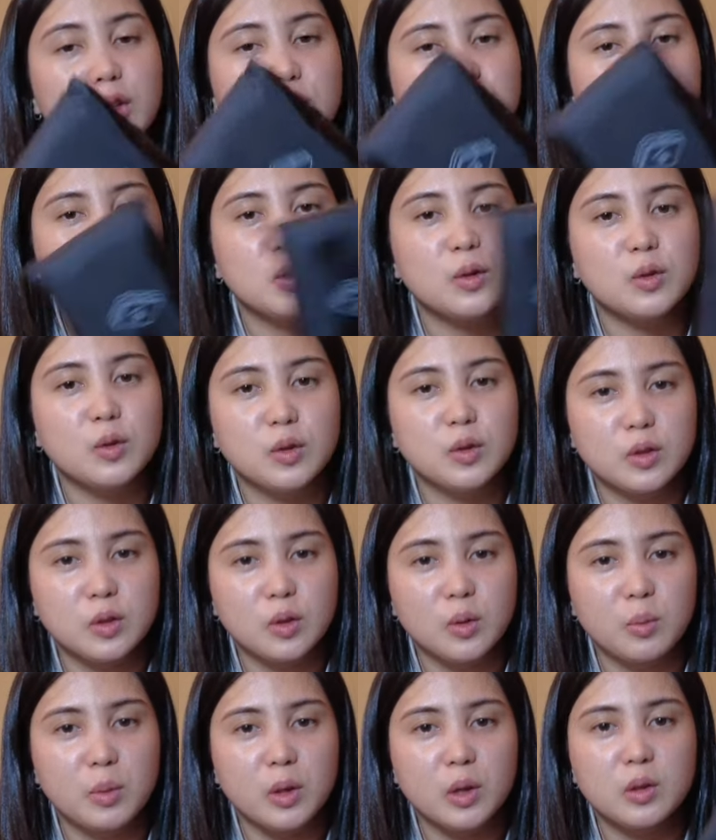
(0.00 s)
to siyang
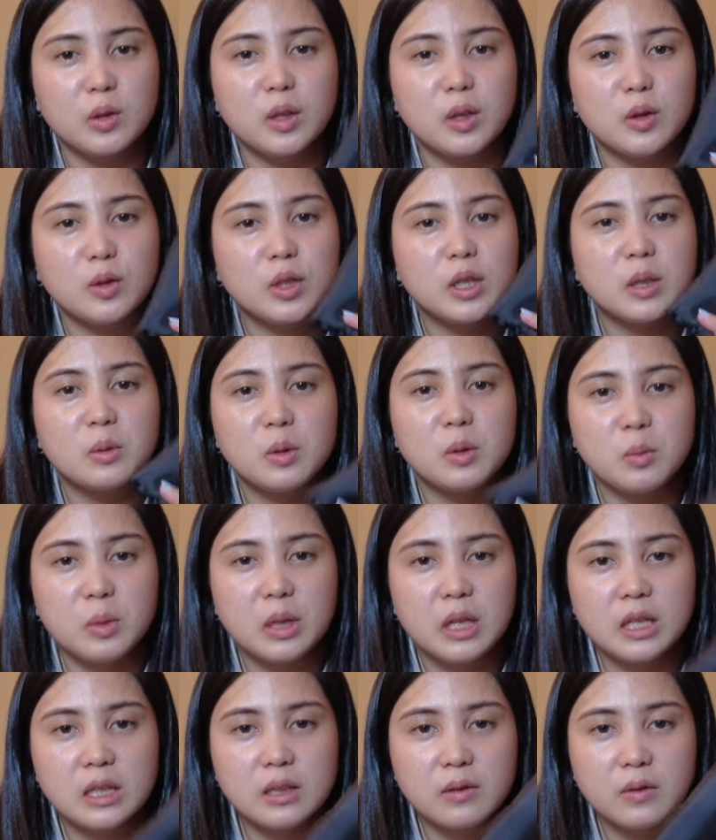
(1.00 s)
gusto, pero di ko siya
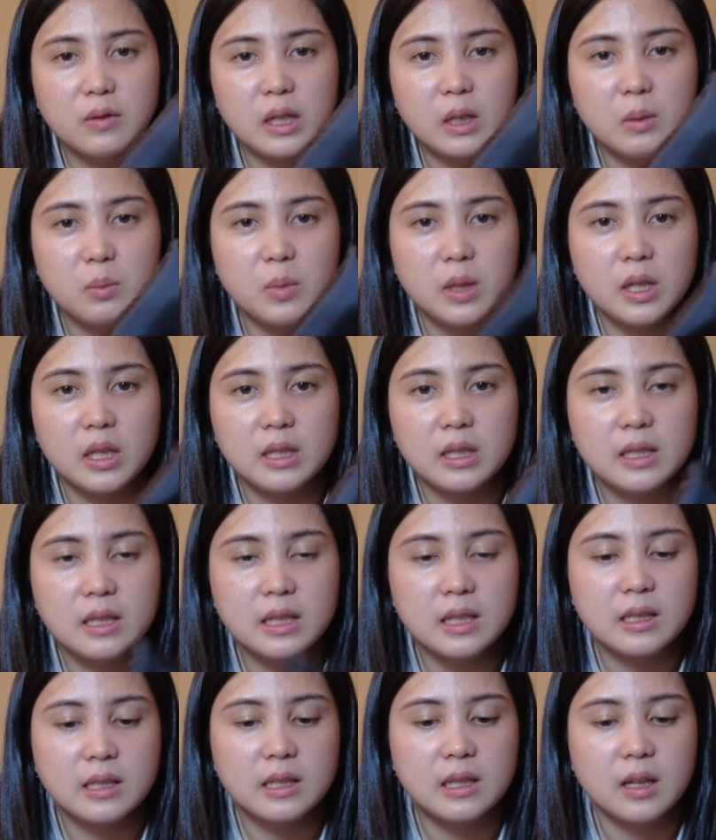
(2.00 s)
mabili sa Philippines
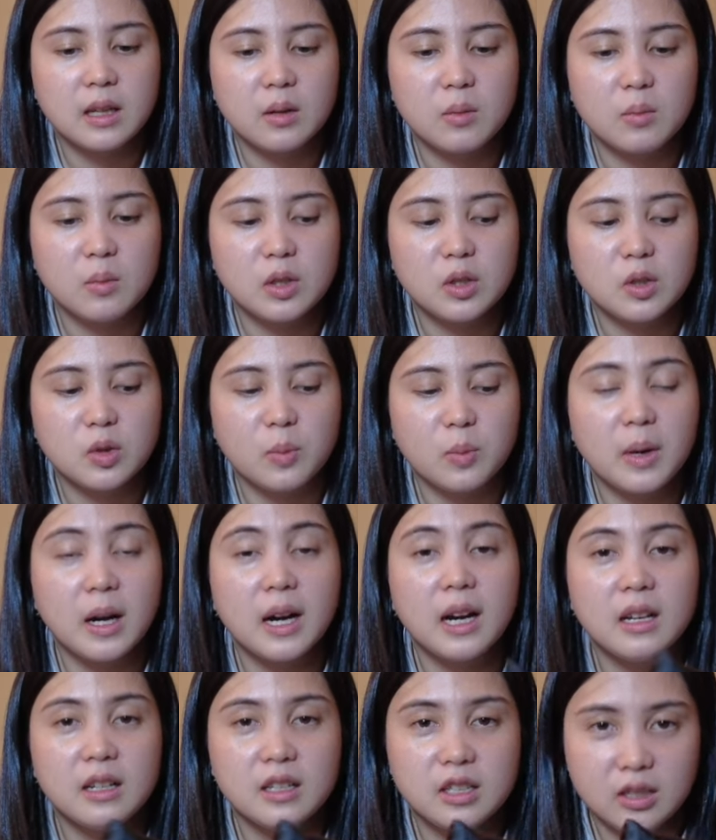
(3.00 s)
kasi medyo
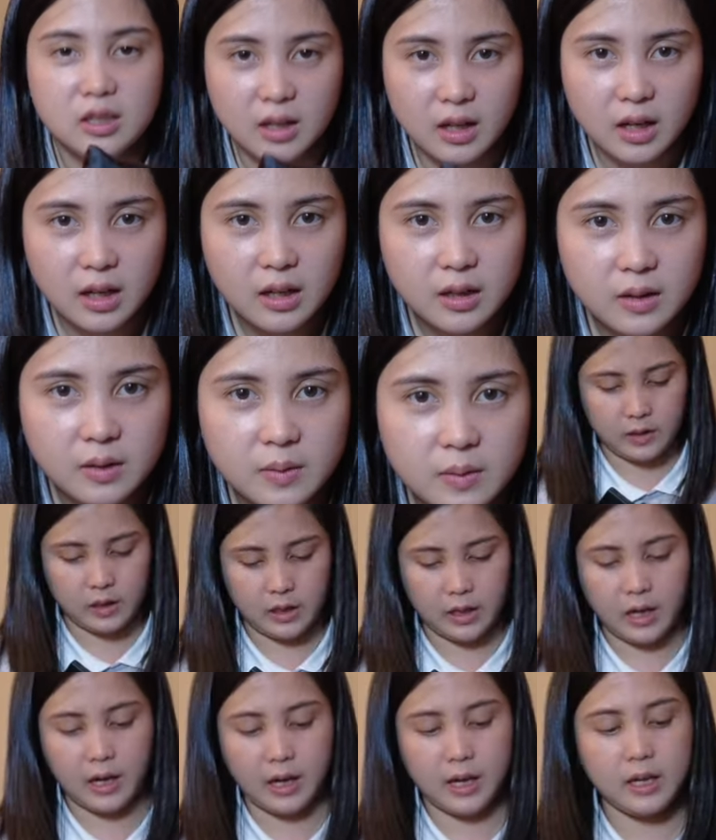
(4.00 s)
mahal siya.
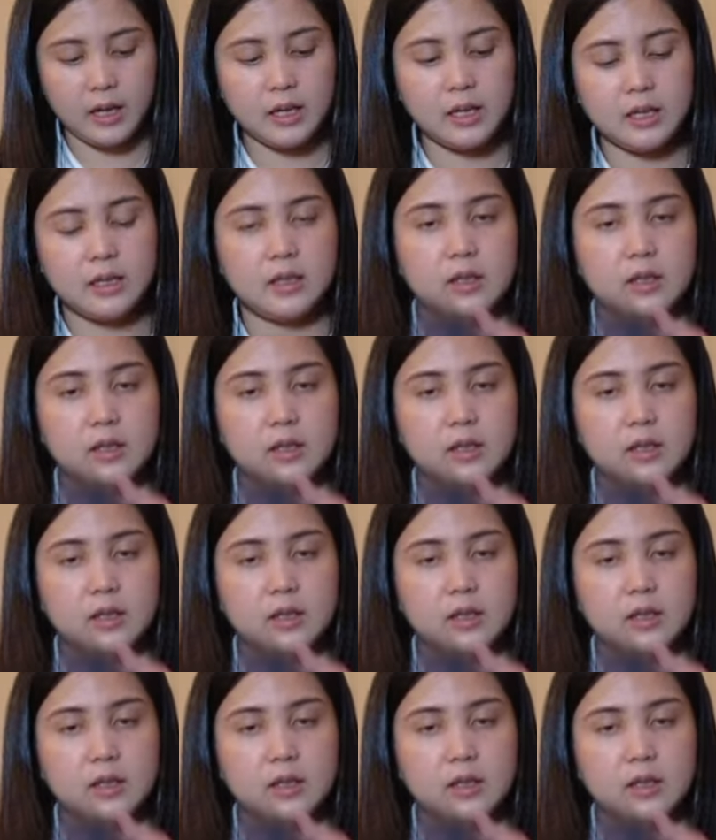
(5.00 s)
Yan.